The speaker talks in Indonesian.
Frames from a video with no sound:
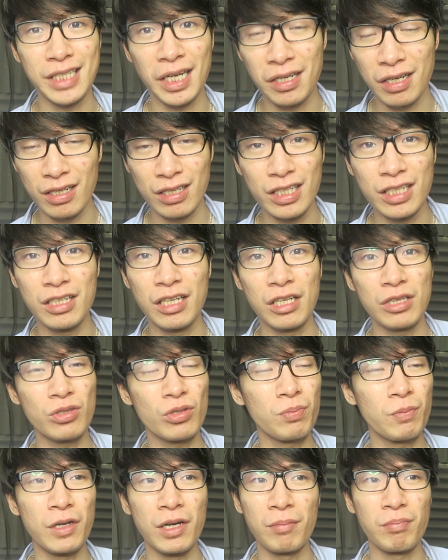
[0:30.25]
channel ini
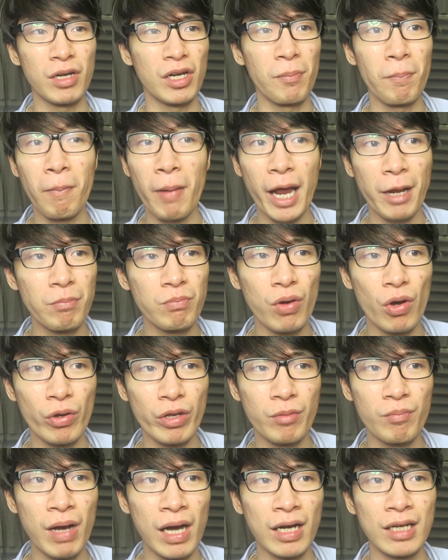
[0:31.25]
itu benar-benar mind
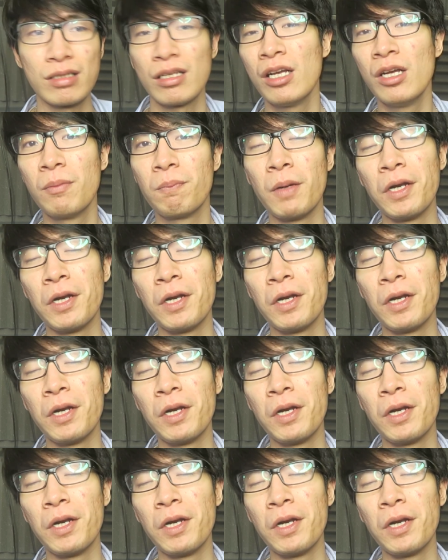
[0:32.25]
blowing banget,